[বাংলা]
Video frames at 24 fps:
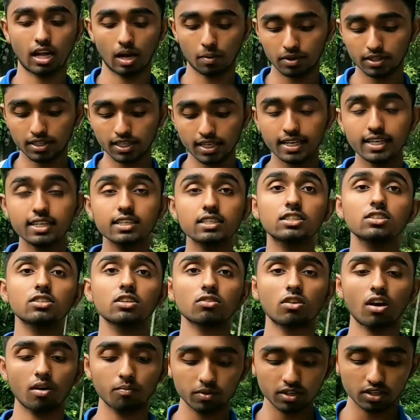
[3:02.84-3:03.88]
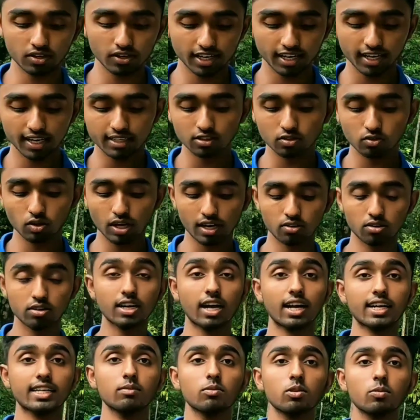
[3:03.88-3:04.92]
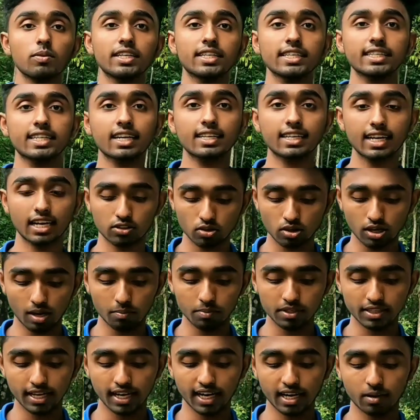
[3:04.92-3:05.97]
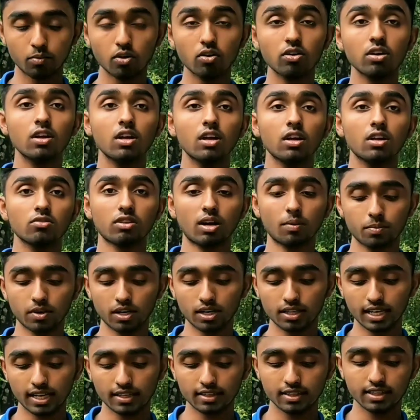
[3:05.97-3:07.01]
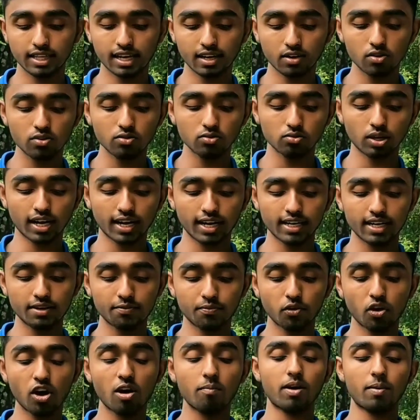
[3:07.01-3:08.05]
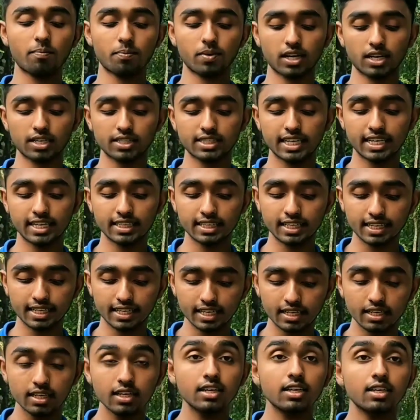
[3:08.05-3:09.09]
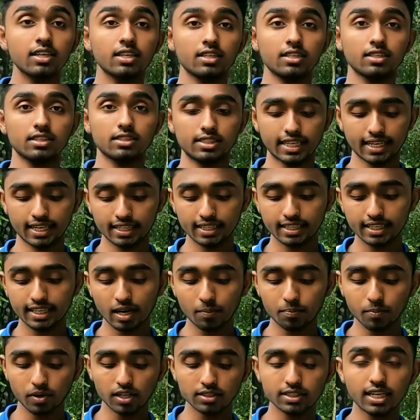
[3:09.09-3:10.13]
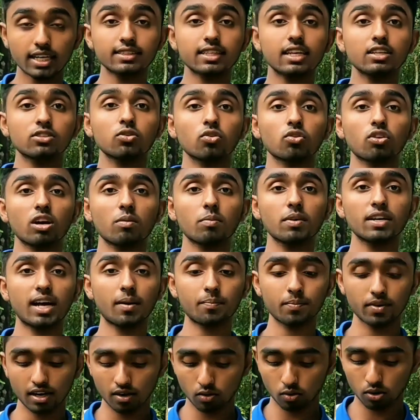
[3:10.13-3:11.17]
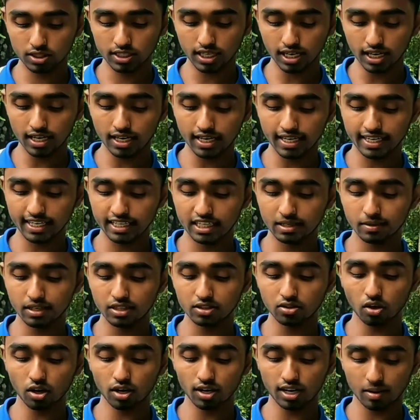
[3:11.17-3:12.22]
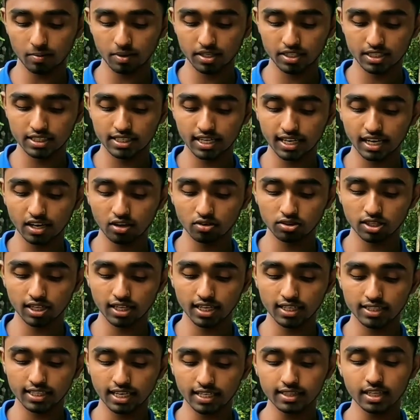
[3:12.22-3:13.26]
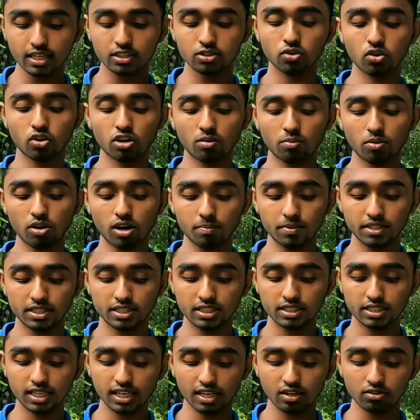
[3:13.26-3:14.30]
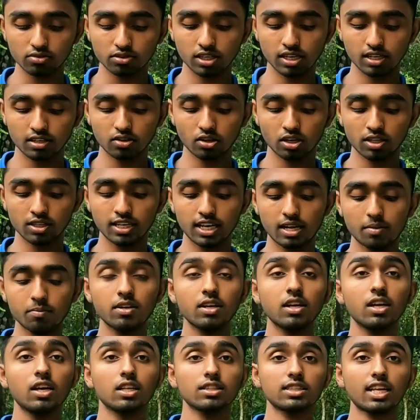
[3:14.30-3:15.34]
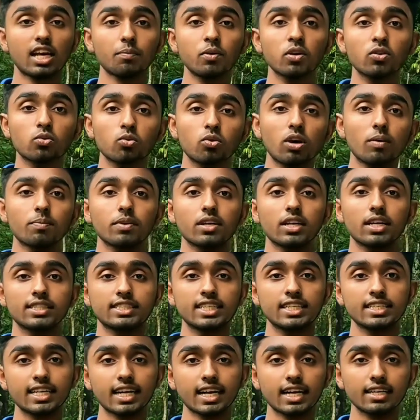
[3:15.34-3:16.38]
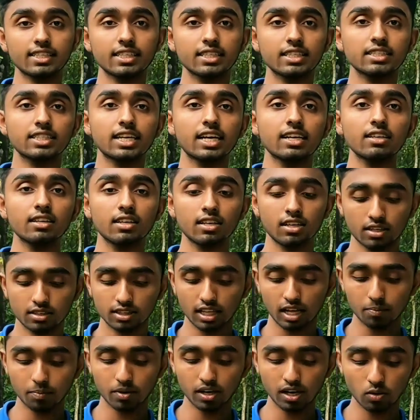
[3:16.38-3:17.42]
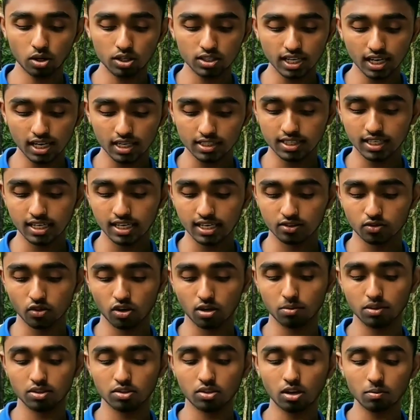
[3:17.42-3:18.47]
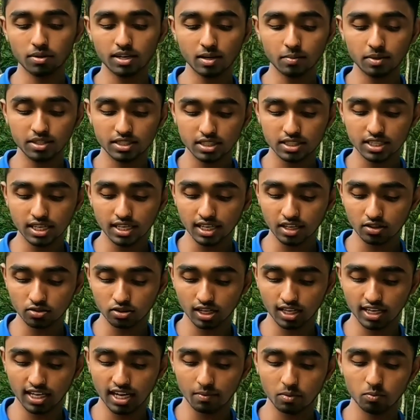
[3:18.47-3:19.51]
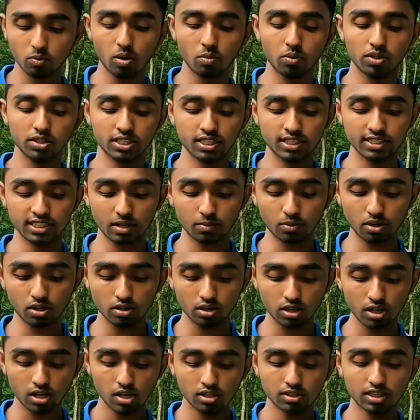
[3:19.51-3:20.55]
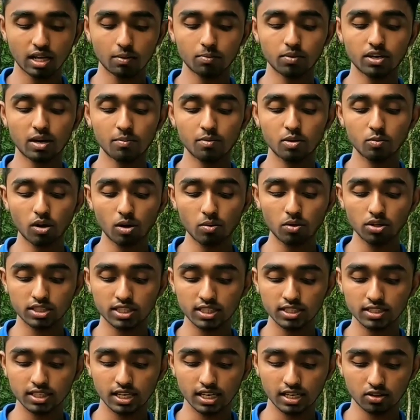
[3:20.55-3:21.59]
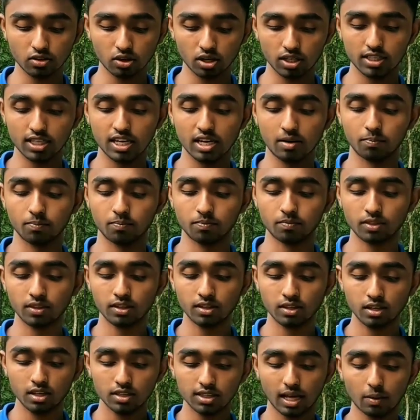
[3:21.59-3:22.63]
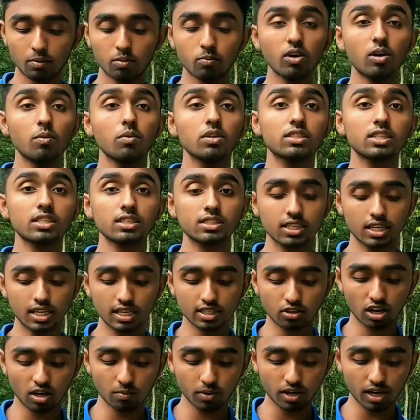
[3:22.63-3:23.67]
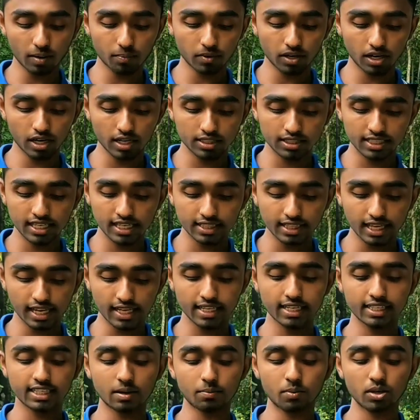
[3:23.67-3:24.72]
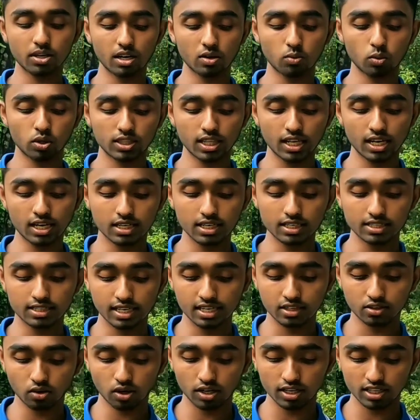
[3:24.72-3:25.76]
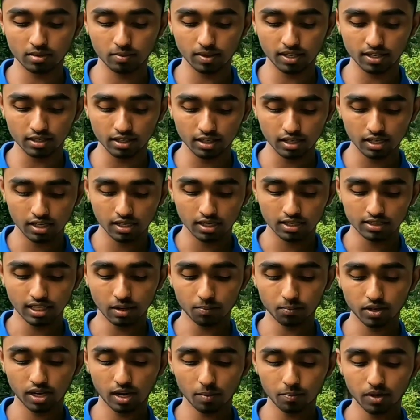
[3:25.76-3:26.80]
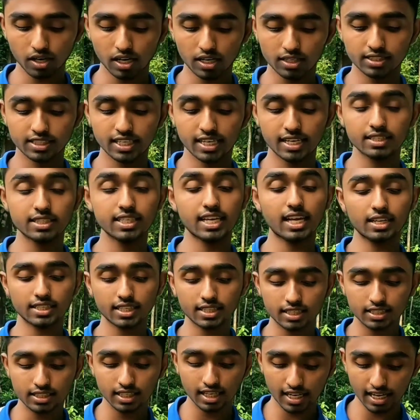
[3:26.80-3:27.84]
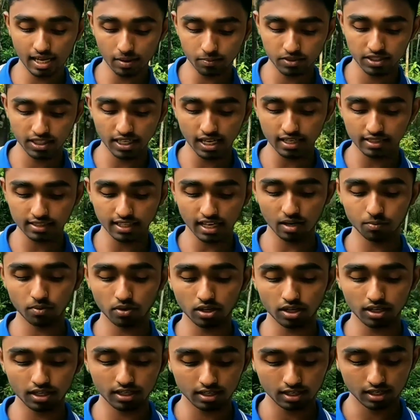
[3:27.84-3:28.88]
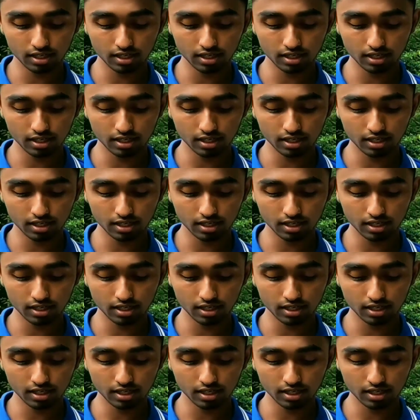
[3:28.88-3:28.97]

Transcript: আমাদের রেজিস্ট্রেশন কমপ্লিট হয়ে গেছে তো এখন কীভাবে টিকিট কাটতে হয় আমি দেখাবো তো আপনারা দেখতে থাকুন তো এখানে ফর্ম আপনারা যেখান থেকে যেখান থেকে আপনারা যাত্রা শুরু করবেন আপনারা ওই জায়গাটা লিখে দেবেন ধরেন আমি চিটাগাং থেকে যাত্রা শুরু করবো আমি চিটাগাং সিলেক্ট করে দিলাম তারপর টু আপনারা যে জায়গায় যেতে চান আপনারা ওই জায়গায় সিলেক্ট করবেন ধরবেন আমি চিটাগাং থেকে আমি ময়মনসিং যাব তারপর আমি ময়মনসিং সিলেক্ট করে দিলাম তারপর ময়মনসিংহ সিলেক্ট করার পর আপনারা যে তারিখে যাবেন না ওই তারিখটা সিলেক্ট করে দেবেন তারপরে আপনারা যে চেয়ার যেতে চান এফ চেয়ার তারপরে